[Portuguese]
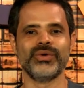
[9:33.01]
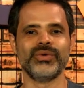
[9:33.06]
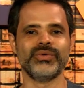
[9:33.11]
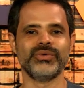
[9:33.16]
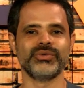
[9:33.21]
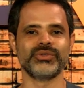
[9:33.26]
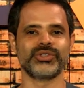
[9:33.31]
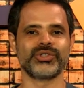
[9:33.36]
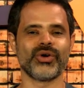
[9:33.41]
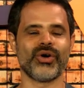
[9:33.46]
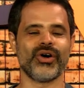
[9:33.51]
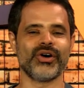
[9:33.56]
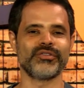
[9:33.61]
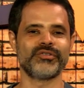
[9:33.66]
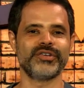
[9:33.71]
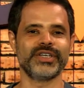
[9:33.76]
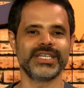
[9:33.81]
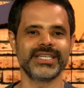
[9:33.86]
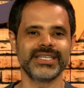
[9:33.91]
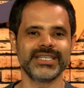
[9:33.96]
um
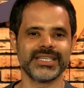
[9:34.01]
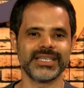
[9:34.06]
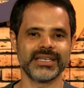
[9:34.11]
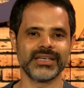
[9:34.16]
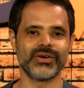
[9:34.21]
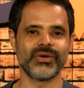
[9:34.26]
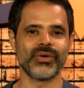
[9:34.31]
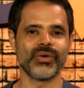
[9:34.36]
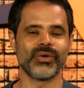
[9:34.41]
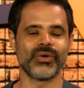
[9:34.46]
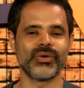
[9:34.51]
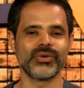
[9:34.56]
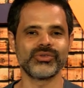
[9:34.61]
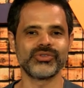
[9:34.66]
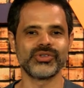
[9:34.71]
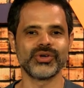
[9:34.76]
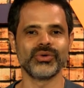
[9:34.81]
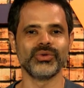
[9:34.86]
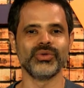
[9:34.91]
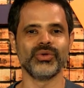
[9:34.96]
jovem que colocou
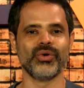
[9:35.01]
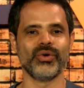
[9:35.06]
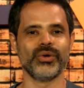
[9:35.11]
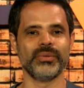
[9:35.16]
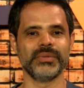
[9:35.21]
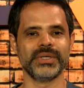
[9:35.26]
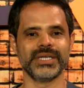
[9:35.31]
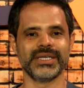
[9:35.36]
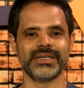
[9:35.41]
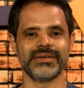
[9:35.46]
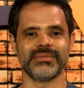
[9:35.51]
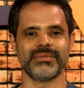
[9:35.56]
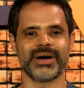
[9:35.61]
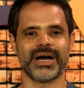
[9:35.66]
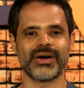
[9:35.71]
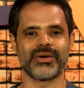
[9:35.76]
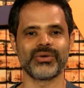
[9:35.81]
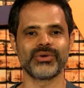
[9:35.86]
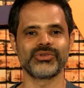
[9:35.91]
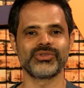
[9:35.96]
seu nome,
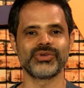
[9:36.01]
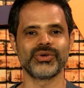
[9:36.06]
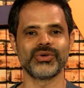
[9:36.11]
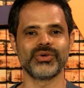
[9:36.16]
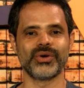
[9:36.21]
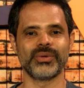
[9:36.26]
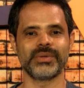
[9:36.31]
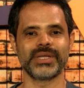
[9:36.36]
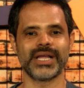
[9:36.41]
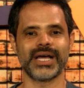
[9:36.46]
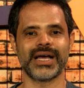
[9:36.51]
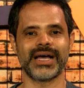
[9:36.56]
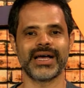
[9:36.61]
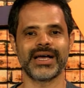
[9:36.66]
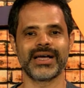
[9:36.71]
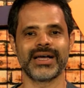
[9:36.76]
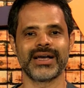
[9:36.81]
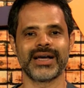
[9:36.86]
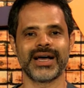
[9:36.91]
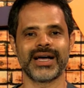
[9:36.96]
marcou seu nome na
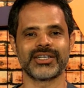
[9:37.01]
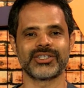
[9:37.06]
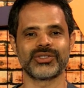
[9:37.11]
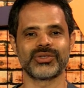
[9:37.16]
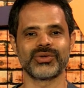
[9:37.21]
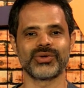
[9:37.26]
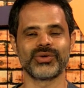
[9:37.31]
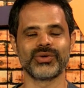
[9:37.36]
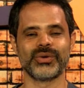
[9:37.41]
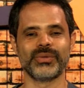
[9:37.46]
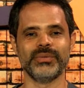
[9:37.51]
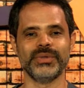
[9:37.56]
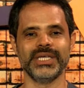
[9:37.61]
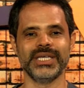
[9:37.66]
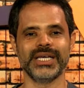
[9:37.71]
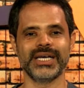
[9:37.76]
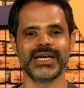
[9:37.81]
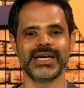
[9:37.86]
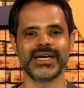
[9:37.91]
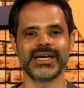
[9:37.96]

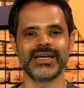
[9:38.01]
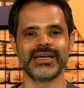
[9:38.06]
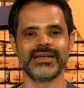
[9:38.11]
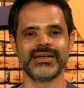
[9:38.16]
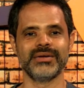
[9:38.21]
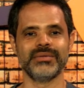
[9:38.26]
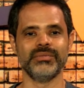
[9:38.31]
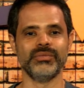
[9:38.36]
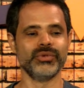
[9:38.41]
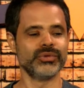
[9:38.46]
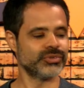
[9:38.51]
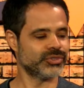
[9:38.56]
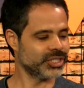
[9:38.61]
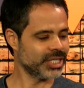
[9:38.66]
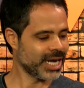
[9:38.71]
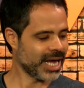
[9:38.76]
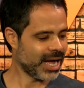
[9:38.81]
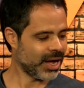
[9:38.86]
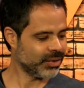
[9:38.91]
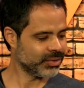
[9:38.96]
astronomia
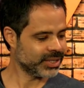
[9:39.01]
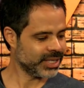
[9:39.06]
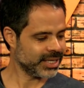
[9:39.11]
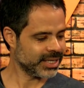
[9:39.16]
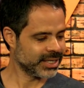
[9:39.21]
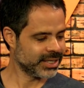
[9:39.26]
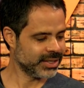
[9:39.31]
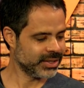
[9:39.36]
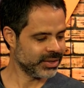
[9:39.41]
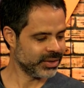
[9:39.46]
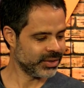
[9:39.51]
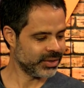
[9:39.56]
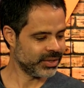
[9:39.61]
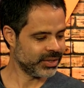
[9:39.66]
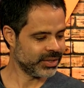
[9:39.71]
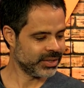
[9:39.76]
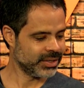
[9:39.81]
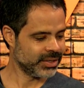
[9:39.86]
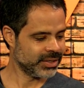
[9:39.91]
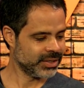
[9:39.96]
mundial. Tá aqui, ó.
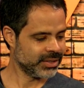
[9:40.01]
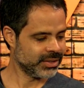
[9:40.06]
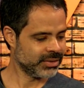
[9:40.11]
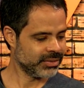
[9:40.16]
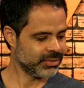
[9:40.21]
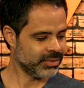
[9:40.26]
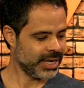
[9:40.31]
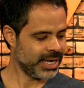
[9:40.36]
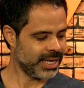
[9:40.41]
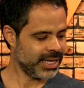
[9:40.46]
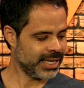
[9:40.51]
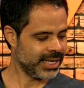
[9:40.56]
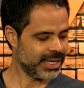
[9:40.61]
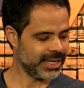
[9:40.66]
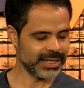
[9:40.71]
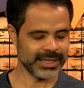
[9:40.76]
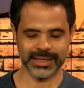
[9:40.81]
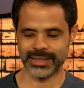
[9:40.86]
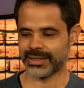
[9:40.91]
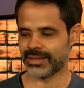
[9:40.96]
Não
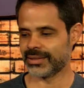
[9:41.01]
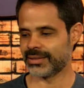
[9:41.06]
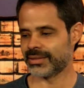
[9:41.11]
é,